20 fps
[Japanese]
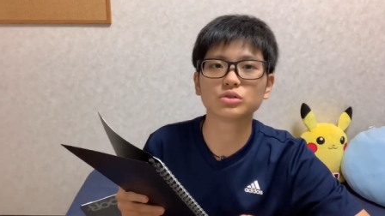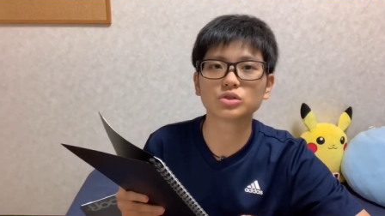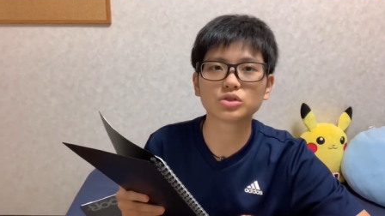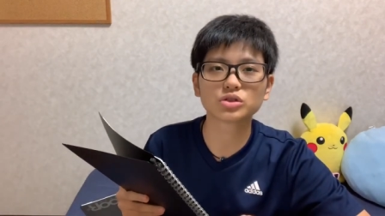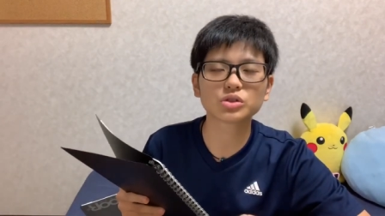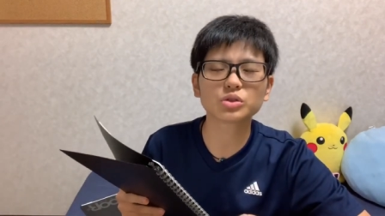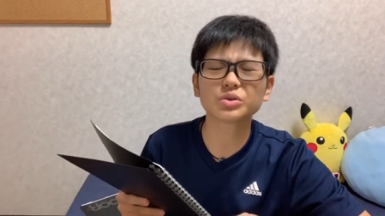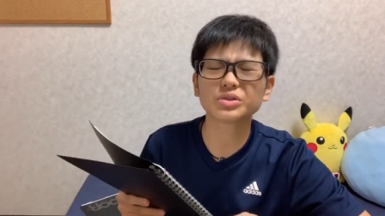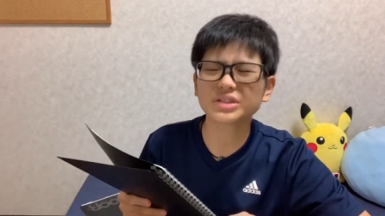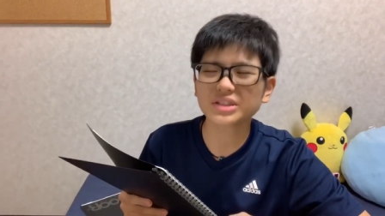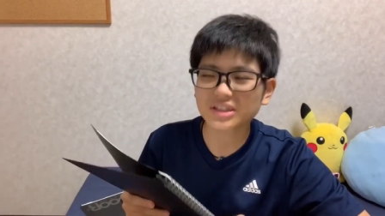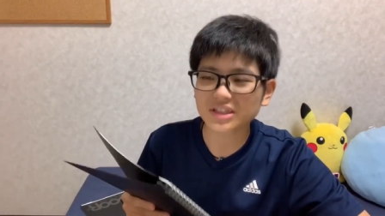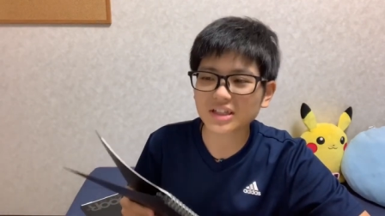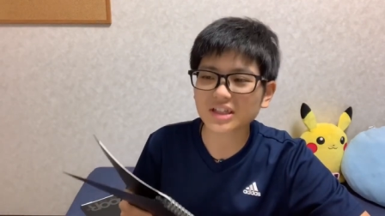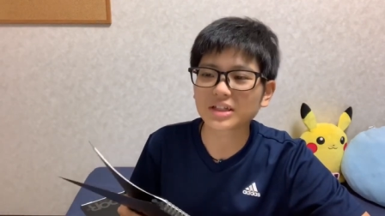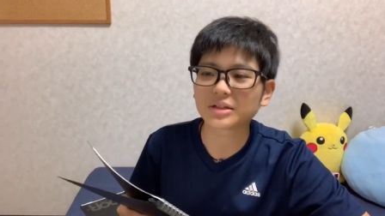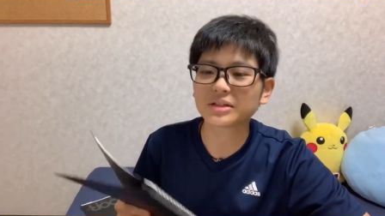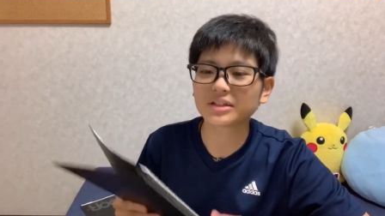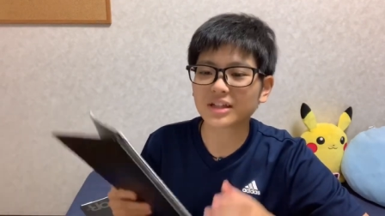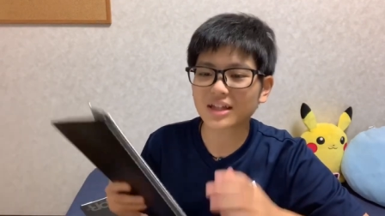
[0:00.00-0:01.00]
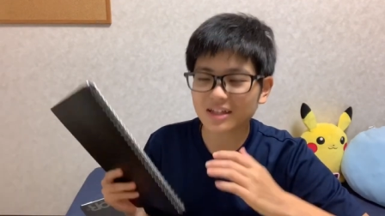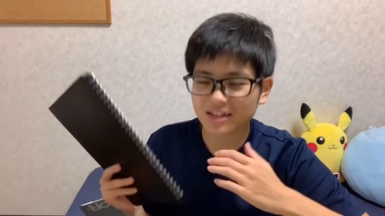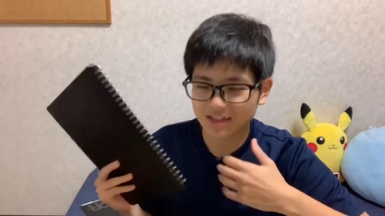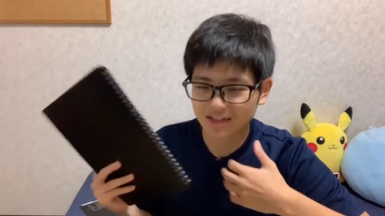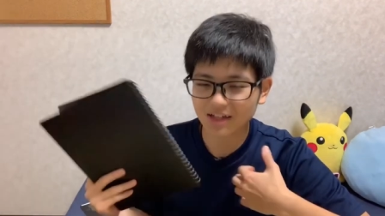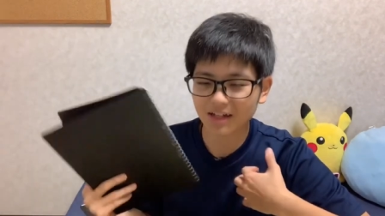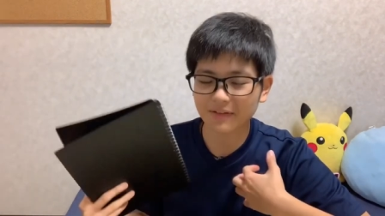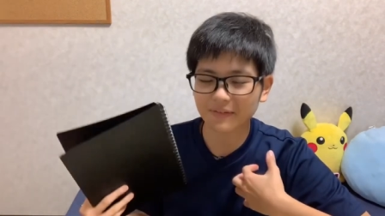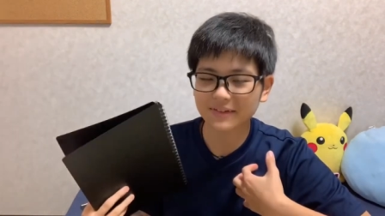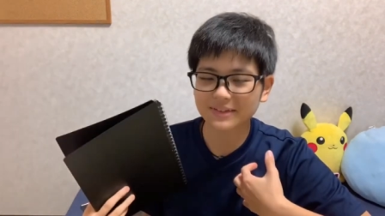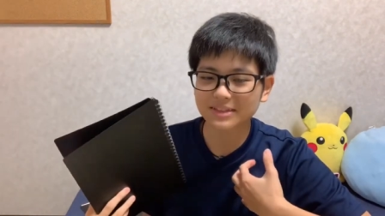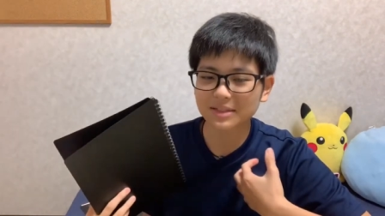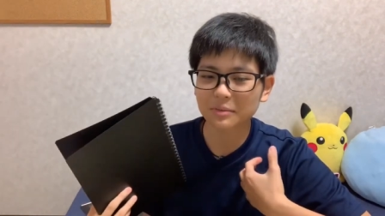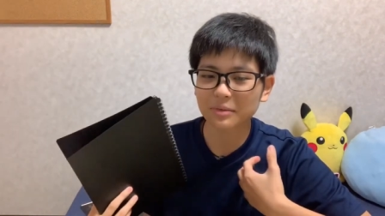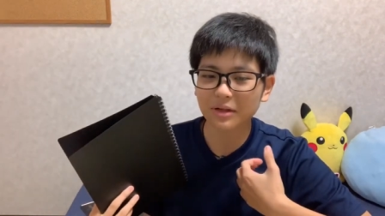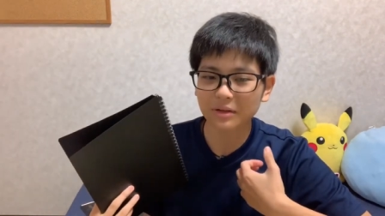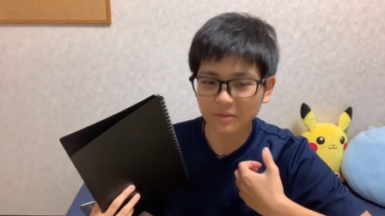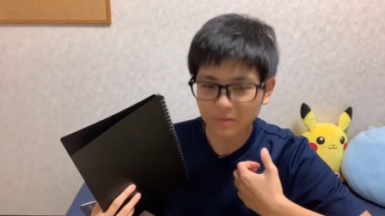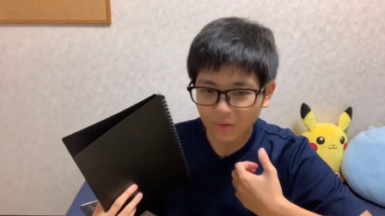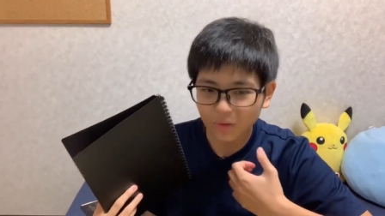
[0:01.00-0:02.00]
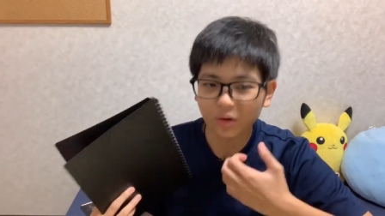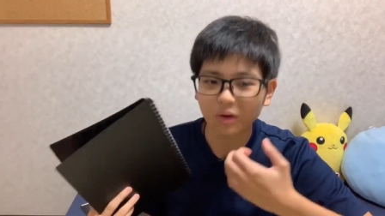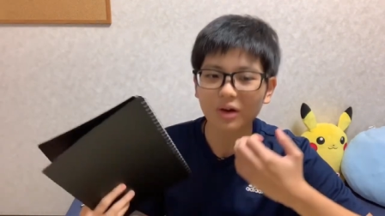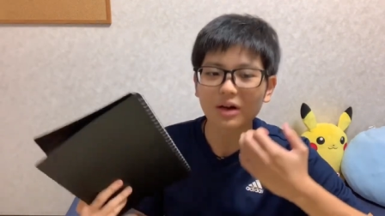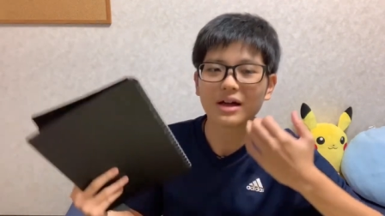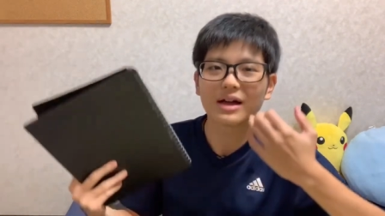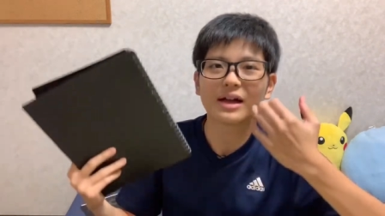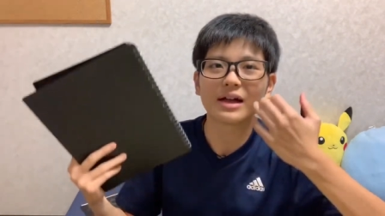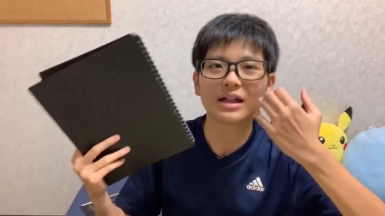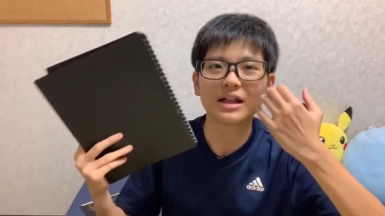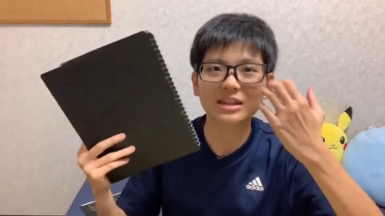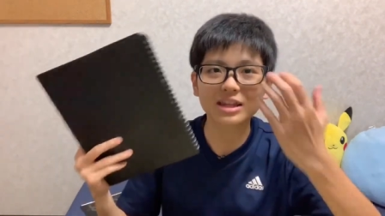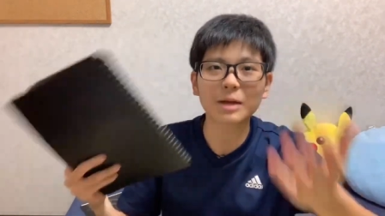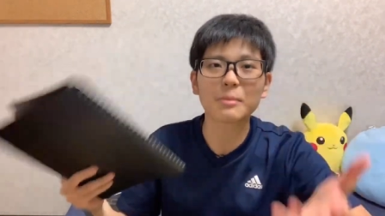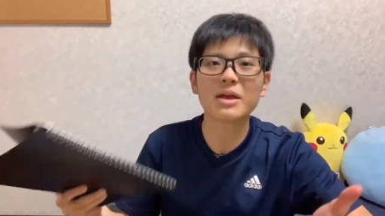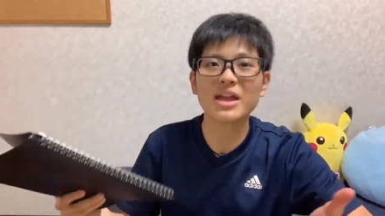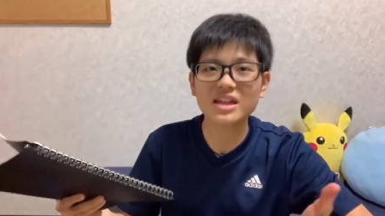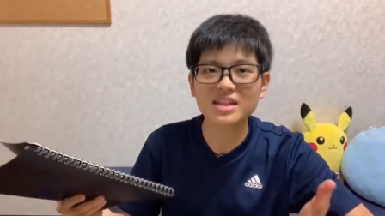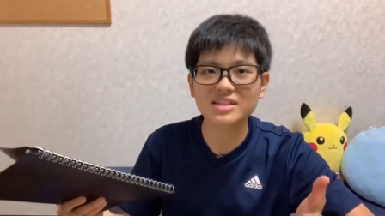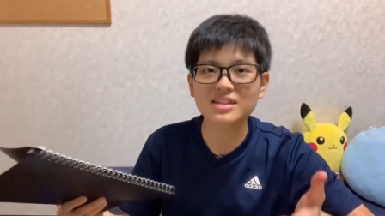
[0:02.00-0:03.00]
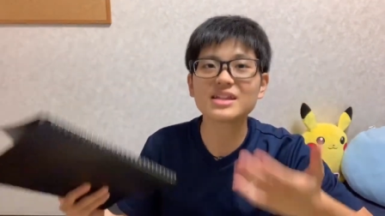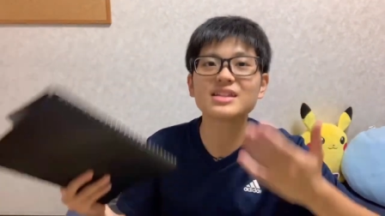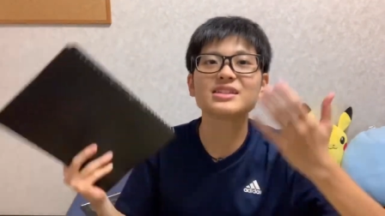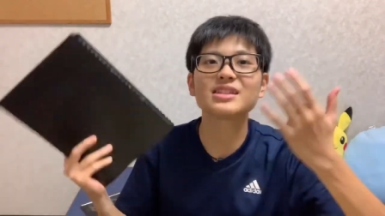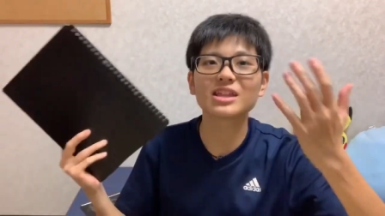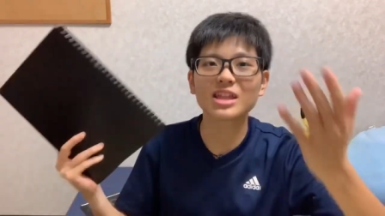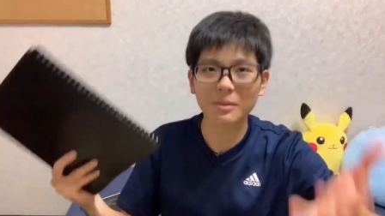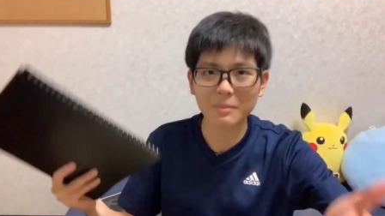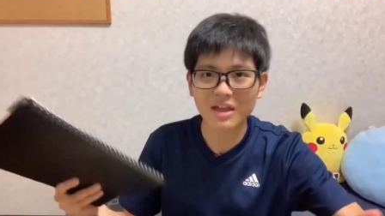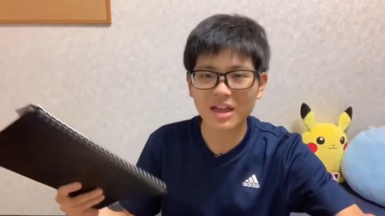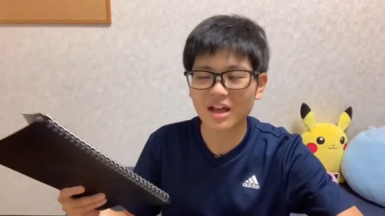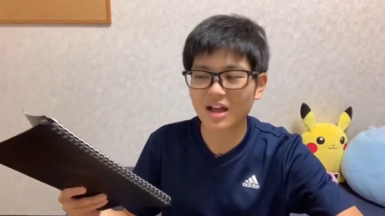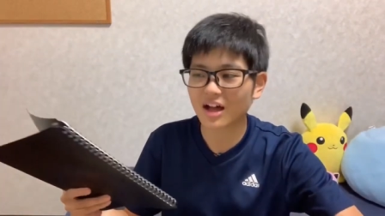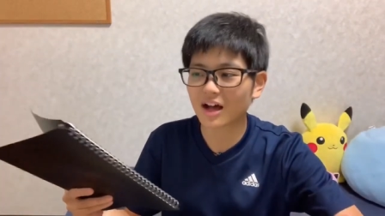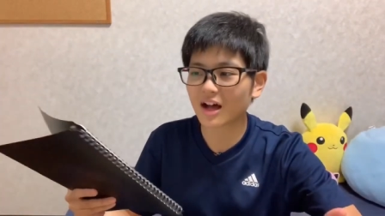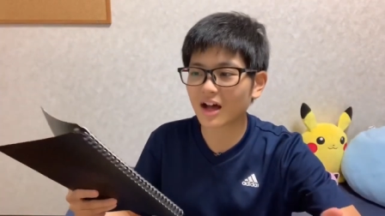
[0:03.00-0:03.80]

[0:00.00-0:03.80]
正直、左利きからやらせてもらうと、ダメ。全然ダメ。